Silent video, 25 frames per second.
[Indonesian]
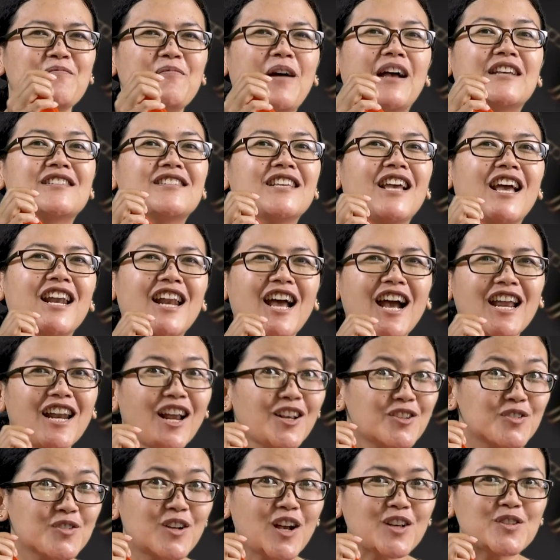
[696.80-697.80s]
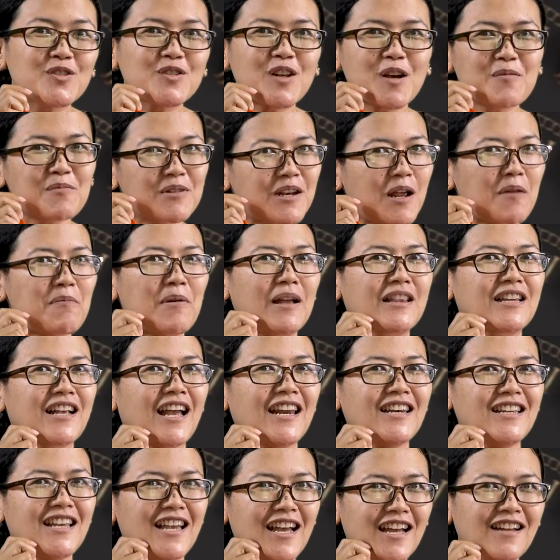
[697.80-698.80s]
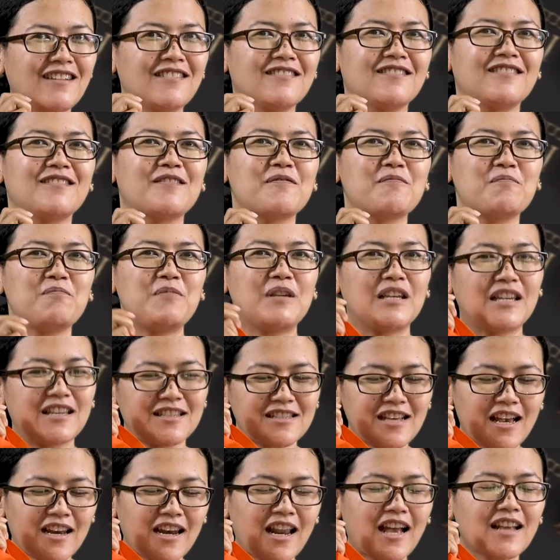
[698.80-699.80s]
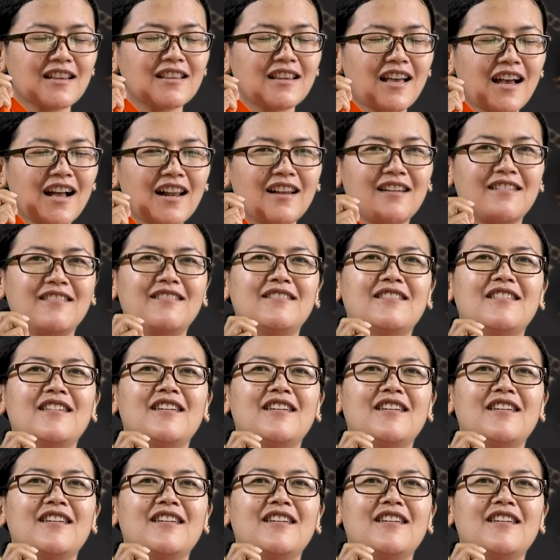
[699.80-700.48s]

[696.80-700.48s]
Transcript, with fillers: Pasti anak-anak juga sudah mendapatkan ya bingkisan Natal.